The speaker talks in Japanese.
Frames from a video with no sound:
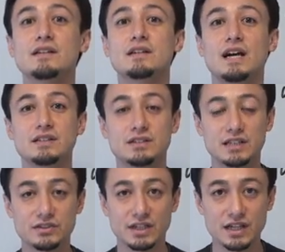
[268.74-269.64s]
ひ、
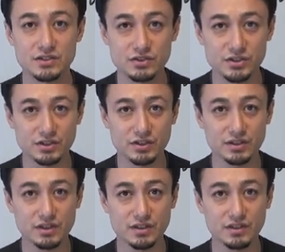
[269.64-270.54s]
ガツガツ練習してくだ
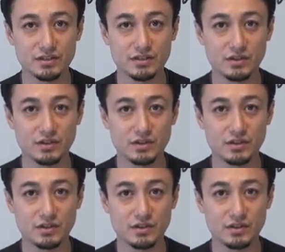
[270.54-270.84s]
さい。